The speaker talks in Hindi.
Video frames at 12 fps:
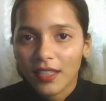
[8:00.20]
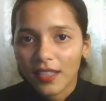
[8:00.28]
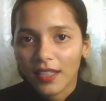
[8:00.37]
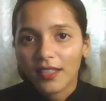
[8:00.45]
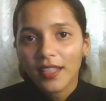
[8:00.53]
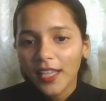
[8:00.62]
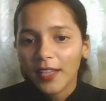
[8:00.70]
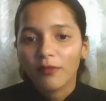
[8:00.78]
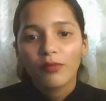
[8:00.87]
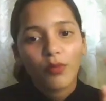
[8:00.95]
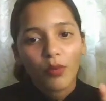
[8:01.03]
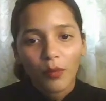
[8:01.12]
कैसे करना है
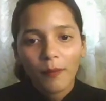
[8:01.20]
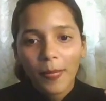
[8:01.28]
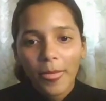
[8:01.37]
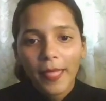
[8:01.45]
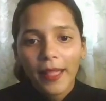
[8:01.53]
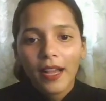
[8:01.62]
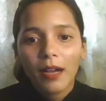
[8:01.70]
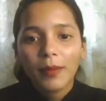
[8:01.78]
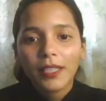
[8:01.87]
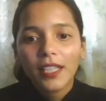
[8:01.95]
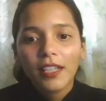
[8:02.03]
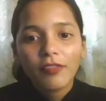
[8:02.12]
ठीक है वो
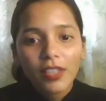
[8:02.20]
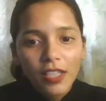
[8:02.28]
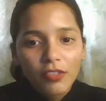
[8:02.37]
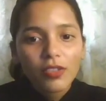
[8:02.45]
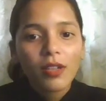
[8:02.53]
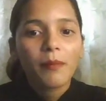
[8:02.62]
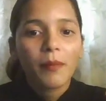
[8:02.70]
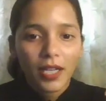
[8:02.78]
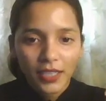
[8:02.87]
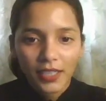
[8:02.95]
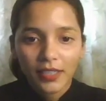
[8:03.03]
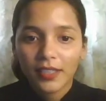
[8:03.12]
अब आता है फाइनेंशियल
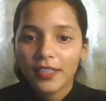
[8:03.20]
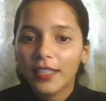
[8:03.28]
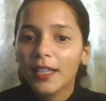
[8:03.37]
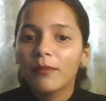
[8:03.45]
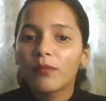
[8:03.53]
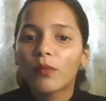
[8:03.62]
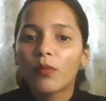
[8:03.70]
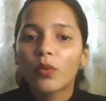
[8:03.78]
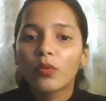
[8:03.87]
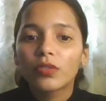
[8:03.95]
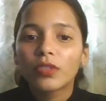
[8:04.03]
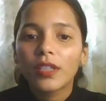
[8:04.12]
मार्केट ये
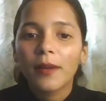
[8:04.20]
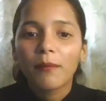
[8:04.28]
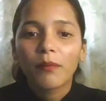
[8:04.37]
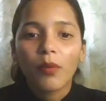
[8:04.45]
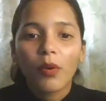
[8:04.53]
मोस्ट